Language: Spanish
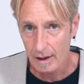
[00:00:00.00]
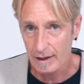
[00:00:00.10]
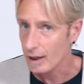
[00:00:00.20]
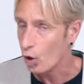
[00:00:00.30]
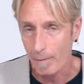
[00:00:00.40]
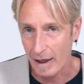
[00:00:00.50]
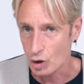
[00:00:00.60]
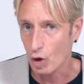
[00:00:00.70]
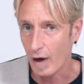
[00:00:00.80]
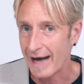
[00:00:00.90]
que coma
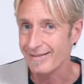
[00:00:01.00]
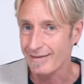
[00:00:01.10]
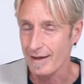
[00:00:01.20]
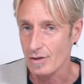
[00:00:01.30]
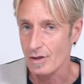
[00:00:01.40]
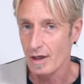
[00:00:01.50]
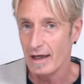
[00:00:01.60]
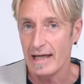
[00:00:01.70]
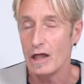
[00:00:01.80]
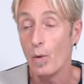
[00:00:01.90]
yo antes
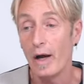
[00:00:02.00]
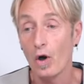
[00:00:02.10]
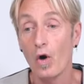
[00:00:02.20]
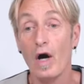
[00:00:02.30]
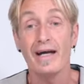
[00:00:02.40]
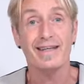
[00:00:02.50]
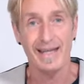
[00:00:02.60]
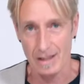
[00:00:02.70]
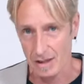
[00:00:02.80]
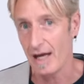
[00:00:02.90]
y luego
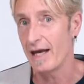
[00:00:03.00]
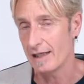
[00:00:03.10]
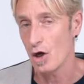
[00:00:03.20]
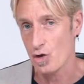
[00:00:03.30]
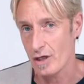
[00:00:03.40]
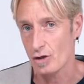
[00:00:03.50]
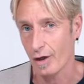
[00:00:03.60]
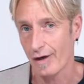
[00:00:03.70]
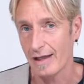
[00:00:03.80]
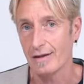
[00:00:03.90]
que esté en el
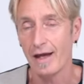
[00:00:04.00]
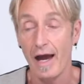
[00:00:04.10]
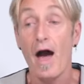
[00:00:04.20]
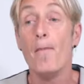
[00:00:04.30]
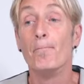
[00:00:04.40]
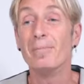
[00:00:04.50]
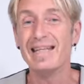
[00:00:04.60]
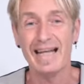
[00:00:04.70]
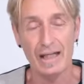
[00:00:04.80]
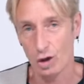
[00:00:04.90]
restaurante
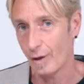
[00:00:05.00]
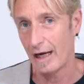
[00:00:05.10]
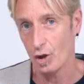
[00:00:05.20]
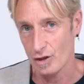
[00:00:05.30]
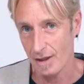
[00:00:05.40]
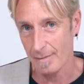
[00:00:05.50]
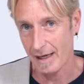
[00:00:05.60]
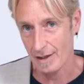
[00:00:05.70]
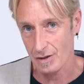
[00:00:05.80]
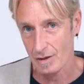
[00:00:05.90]
mirando a los
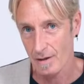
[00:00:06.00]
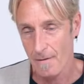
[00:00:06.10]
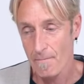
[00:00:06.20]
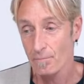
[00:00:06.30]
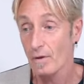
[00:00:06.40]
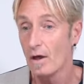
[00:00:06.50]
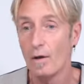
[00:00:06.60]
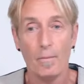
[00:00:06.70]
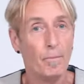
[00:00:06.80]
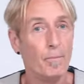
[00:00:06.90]
demás.
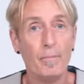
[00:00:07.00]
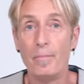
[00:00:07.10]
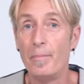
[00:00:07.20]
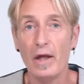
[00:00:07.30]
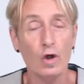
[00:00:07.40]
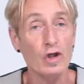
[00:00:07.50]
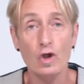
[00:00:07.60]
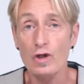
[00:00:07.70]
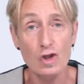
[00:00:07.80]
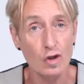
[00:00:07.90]
Pero
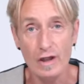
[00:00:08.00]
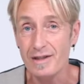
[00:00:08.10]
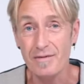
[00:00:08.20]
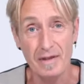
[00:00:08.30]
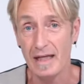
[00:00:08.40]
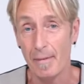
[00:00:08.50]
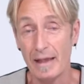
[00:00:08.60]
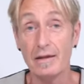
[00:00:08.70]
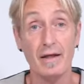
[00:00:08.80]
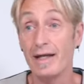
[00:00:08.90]
yo estoy
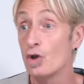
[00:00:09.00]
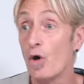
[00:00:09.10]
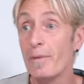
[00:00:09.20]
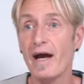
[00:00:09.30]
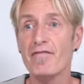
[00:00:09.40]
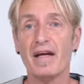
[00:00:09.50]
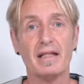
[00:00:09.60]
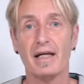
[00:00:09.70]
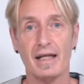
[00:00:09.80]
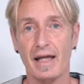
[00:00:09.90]
divinamente, no me
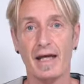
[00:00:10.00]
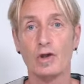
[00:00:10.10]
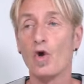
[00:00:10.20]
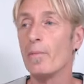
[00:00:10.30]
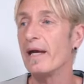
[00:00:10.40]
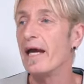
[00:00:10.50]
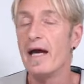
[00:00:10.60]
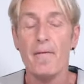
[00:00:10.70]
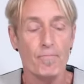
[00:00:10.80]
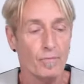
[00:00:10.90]
afecta nada, no me,
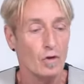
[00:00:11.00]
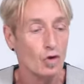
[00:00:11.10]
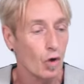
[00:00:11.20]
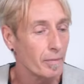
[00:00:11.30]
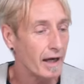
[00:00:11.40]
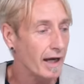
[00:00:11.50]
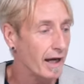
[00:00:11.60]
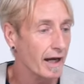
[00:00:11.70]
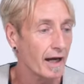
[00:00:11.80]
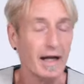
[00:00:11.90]
no
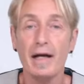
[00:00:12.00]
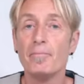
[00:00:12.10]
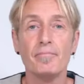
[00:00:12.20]
me